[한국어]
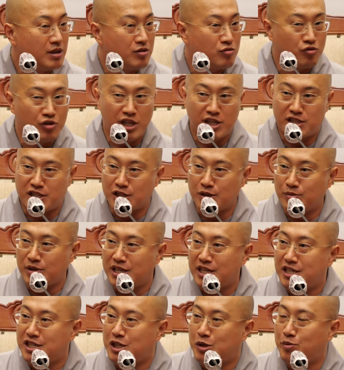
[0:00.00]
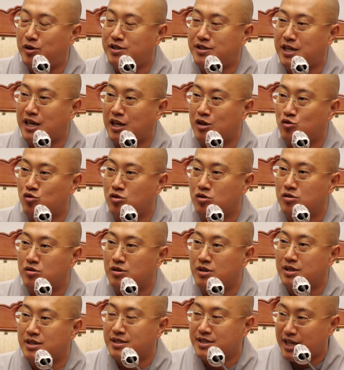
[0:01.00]
우리 지금 21세기도
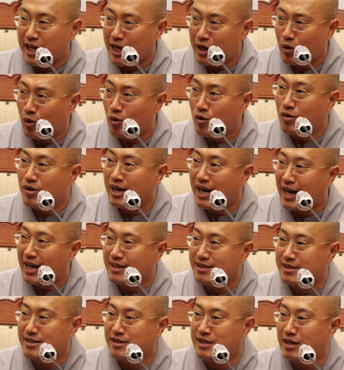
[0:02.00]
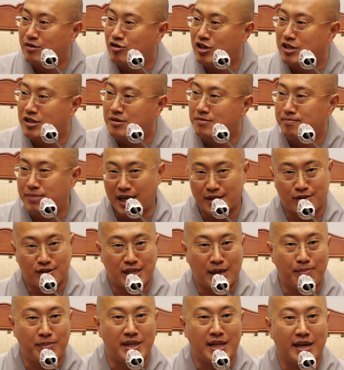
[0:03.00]
새로운 카스트에 우리는 빠져
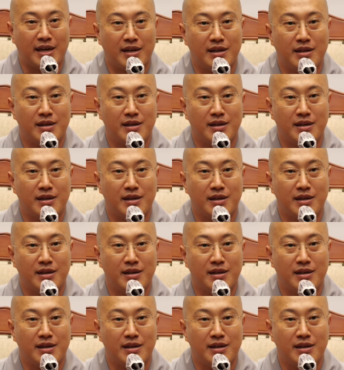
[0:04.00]
삽니다.